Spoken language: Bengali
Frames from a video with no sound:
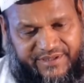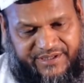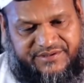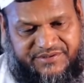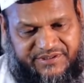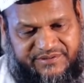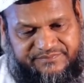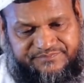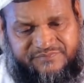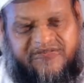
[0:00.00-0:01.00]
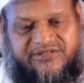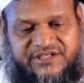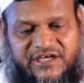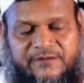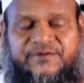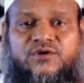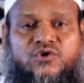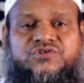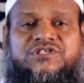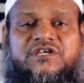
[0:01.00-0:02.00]
একটি শিল্পী
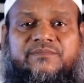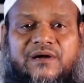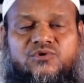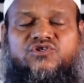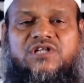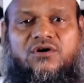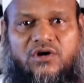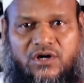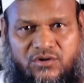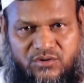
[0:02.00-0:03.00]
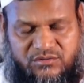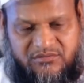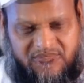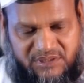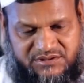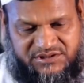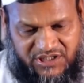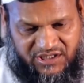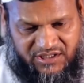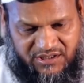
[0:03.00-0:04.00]
গোষ্ঠীর ব্যবস্থা করা হোক
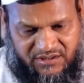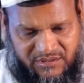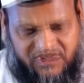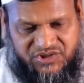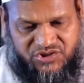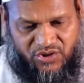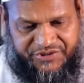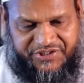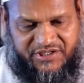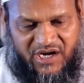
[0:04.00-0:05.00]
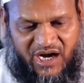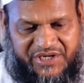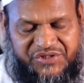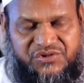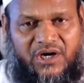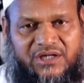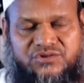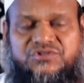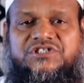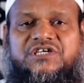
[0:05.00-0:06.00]
যারা সঠিক আকিদ
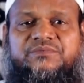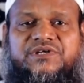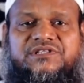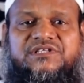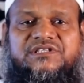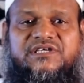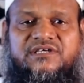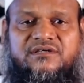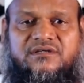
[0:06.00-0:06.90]
আদর্শের ভিত্তিতে